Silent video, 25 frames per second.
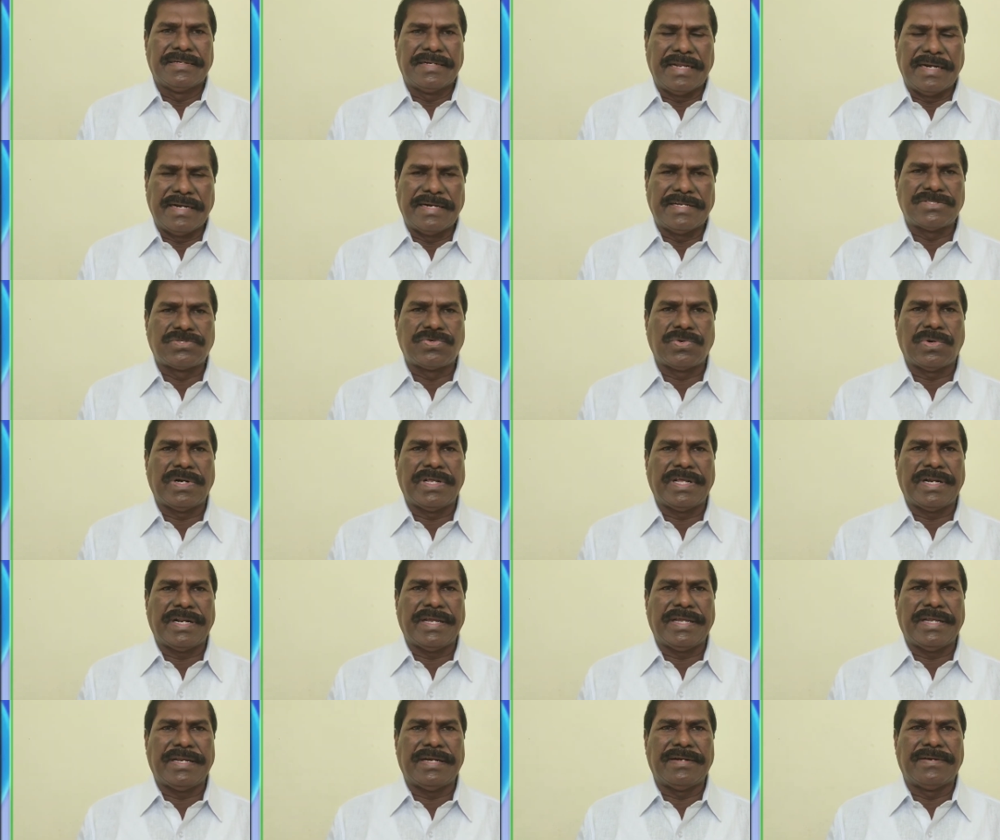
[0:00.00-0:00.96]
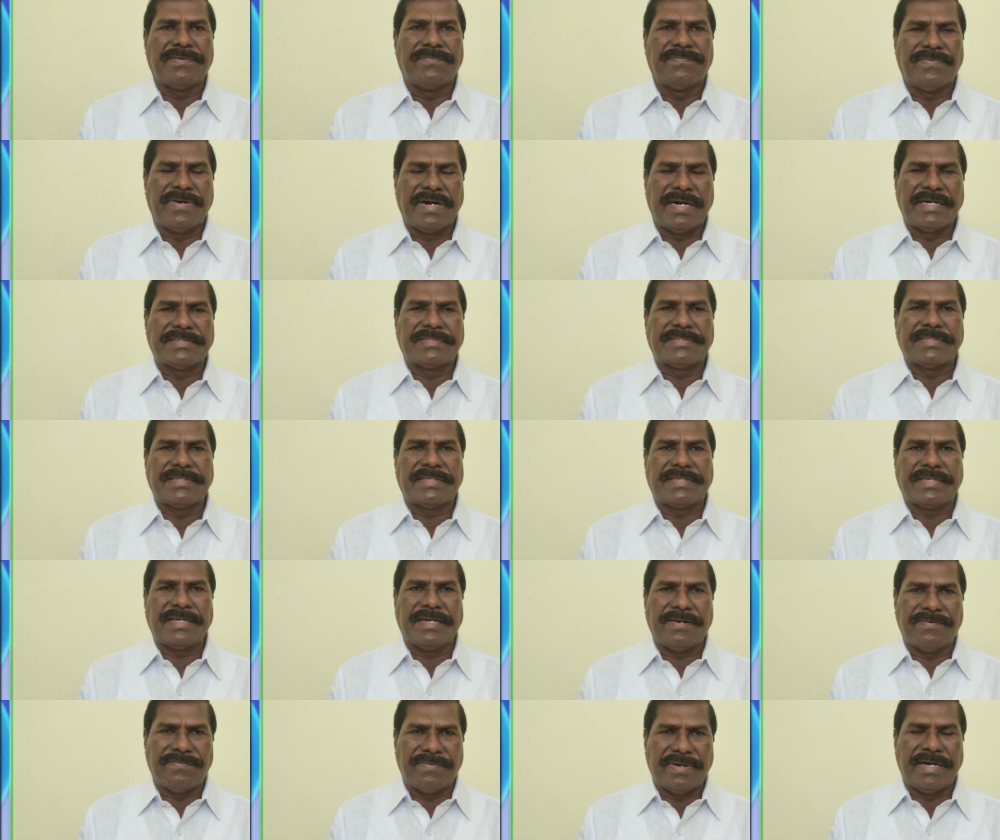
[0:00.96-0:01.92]
நன்றி சொல்கிறேன்
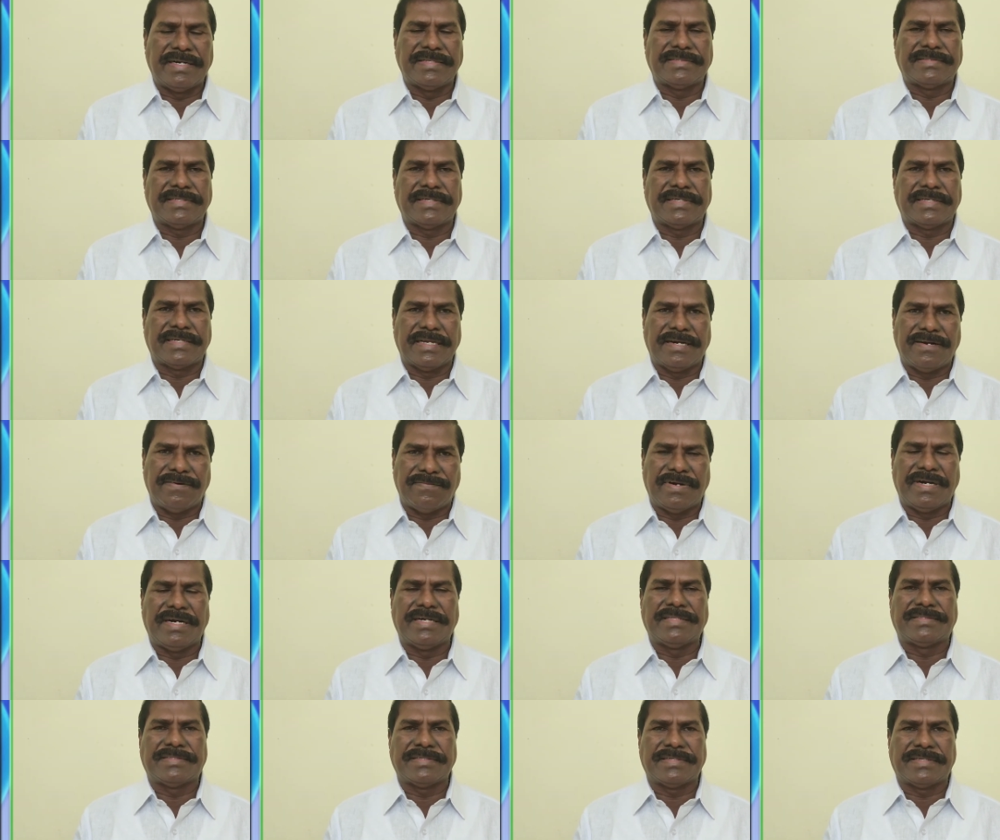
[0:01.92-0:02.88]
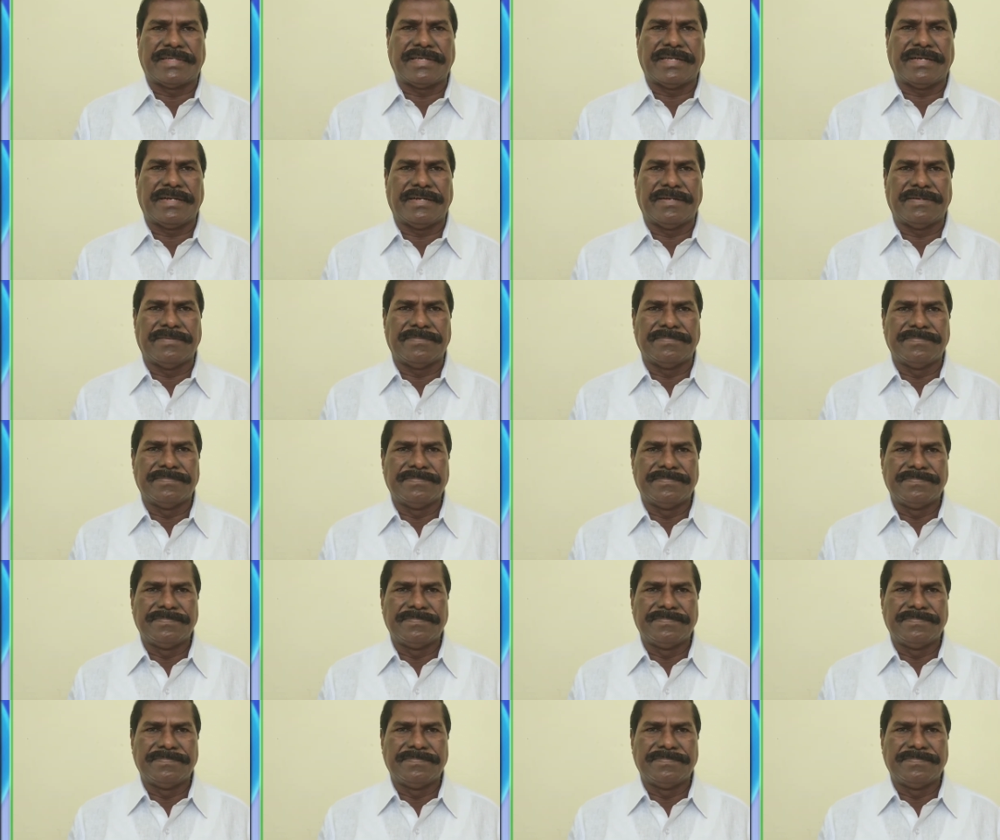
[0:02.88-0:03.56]
வாழ்த்துக்கள் வாழ்த்துக்கள் வாழ்த்துக்கள்